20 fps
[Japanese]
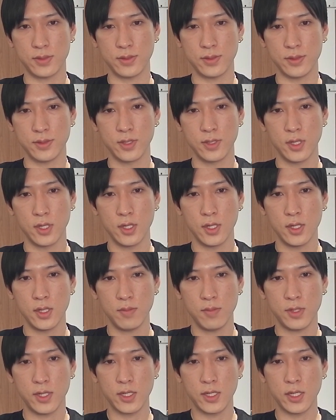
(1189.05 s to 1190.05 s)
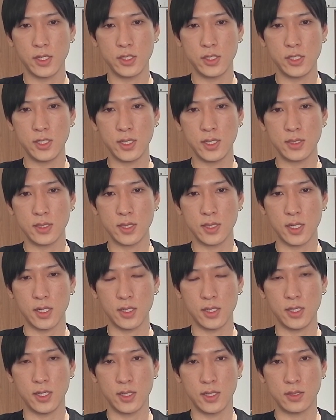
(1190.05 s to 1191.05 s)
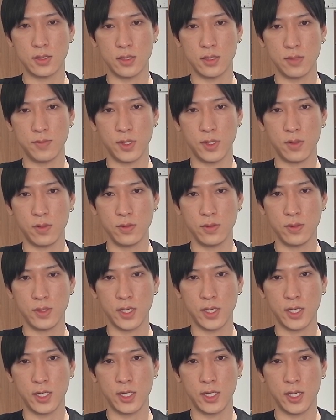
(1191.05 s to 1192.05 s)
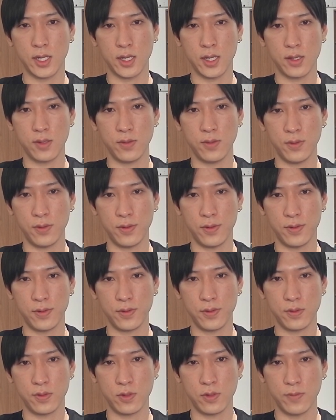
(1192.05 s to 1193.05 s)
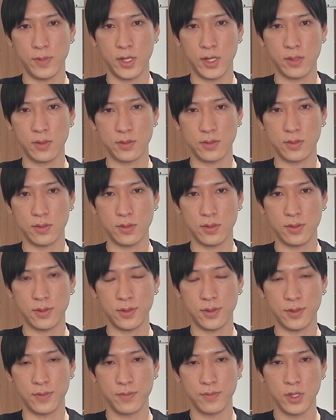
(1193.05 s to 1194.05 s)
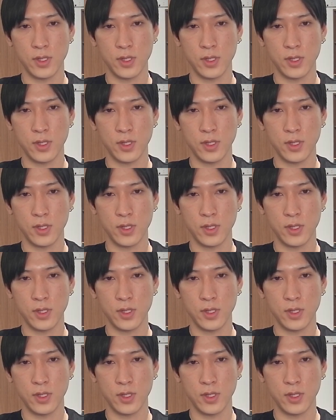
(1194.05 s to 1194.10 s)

まあ、大体1月から2月、まあ、ここの高値をここまでとすると、